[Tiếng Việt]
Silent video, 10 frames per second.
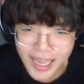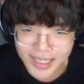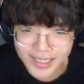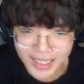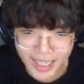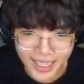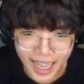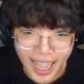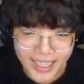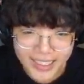nhất Ờ
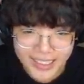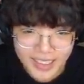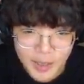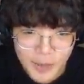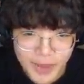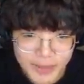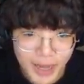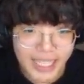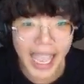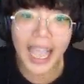
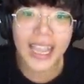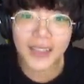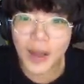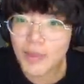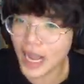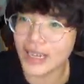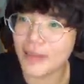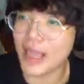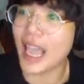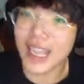Mất dạy gì Phong Cận
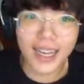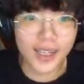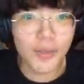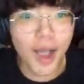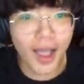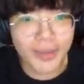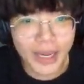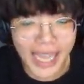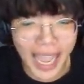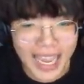đẹp trai nhất là đúng rồi
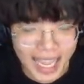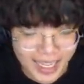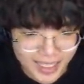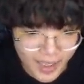Mất dạy gì